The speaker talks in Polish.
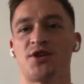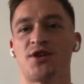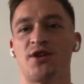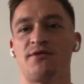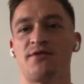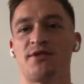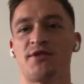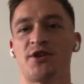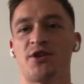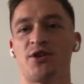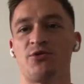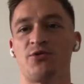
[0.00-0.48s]

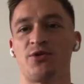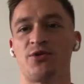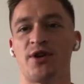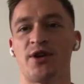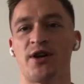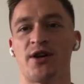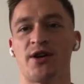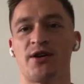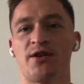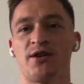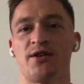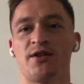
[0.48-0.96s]
ciekawy
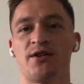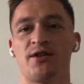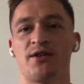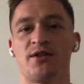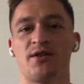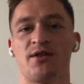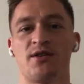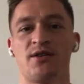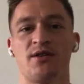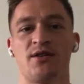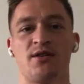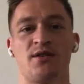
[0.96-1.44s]
kierunek, e,
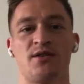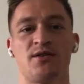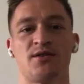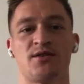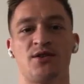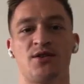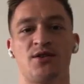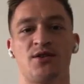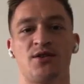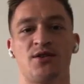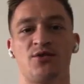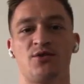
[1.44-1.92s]

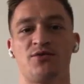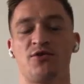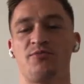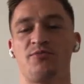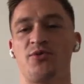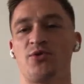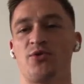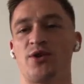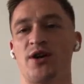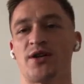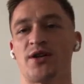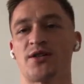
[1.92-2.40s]
zarówno
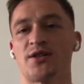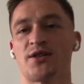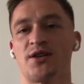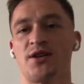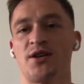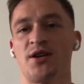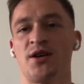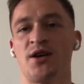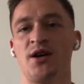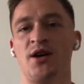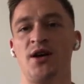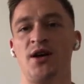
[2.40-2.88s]

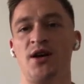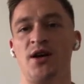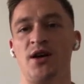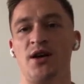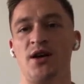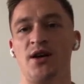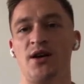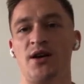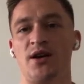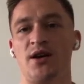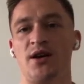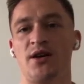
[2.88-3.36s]
piłkarski,
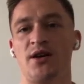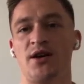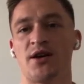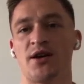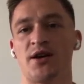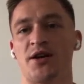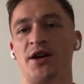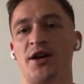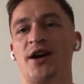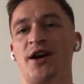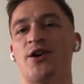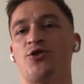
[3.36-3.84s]
e,
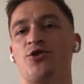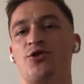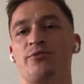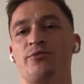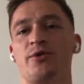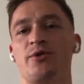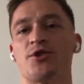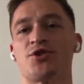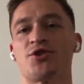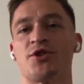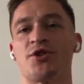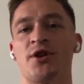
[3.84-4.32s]
jak i
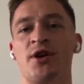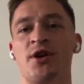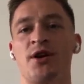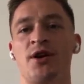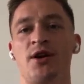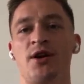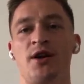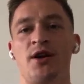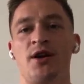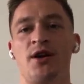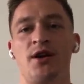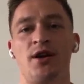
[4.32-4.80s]

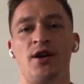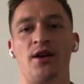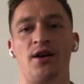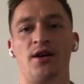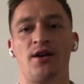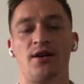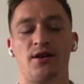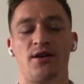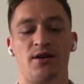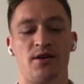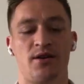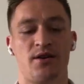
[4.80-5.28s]
ekonomiczny.
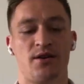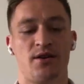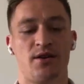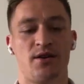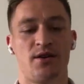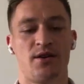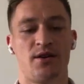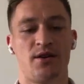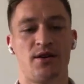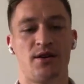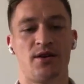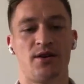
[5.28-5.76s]

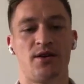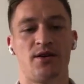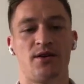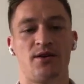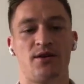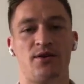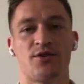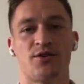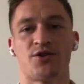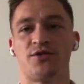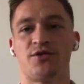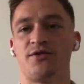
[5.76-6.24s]

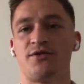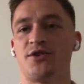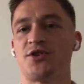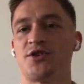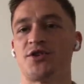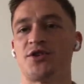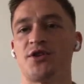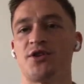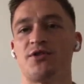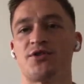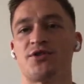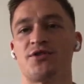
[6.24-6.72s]

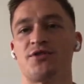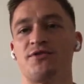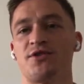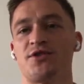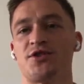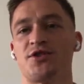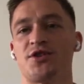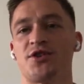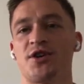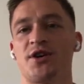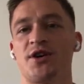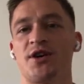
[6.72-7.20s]
Oczywiście,
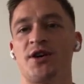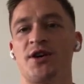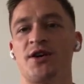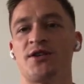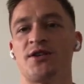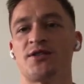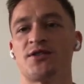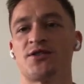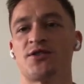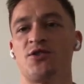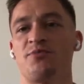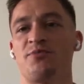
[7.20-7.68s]

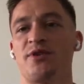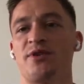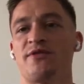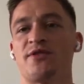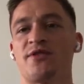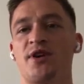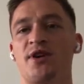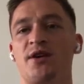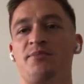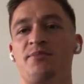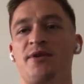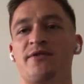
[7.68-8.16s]
oczywiście są
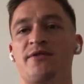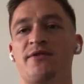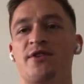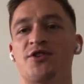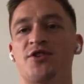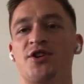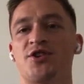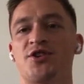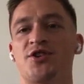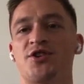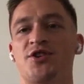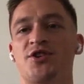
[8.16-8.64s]
pewne,
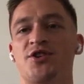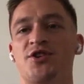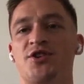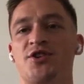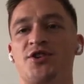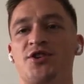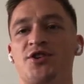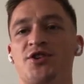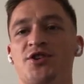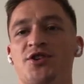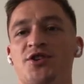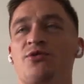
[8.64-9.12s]
pewne rzeczy,
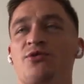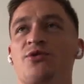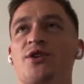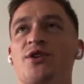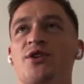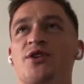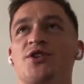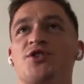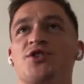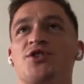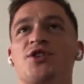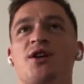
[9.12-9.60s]
które,
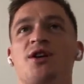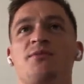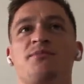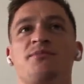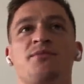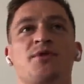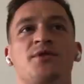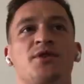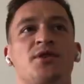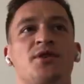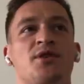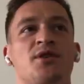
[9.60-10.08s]
które gdzieś
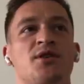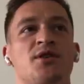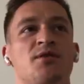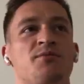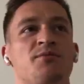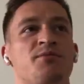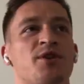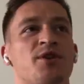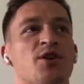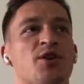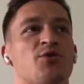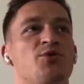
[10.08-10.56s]
tam
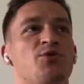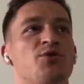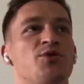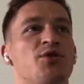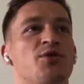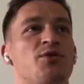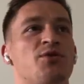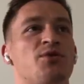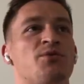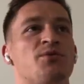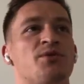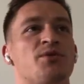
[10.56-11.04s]

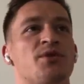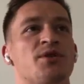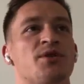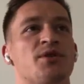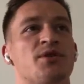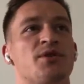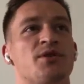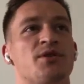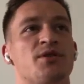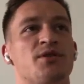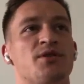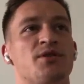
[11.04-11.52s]
brakują
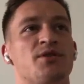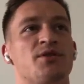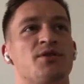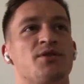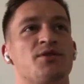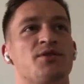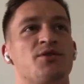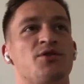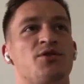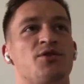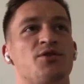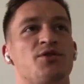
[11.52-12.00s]

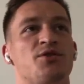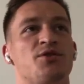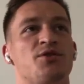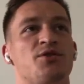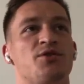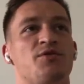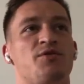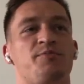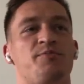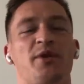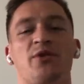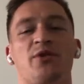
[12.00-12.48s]
do,
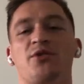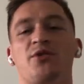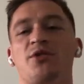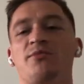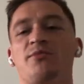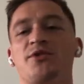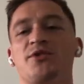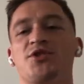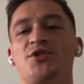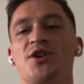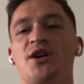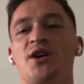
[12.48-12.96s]
do w
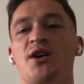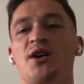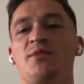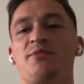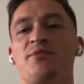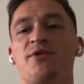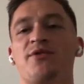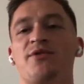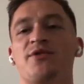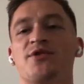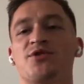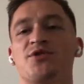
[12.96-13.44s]
pełni
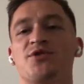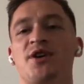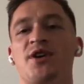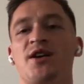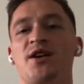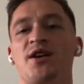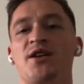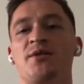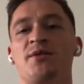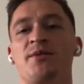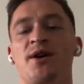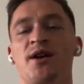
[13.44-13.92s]
bycia
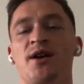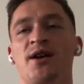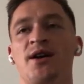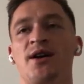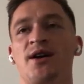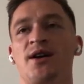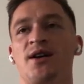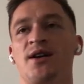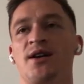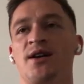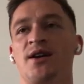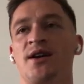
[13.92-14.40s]
profesjonalnym,
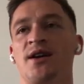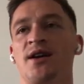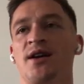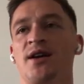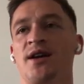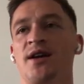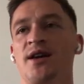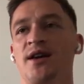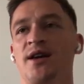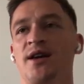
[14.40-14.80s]
ale, ale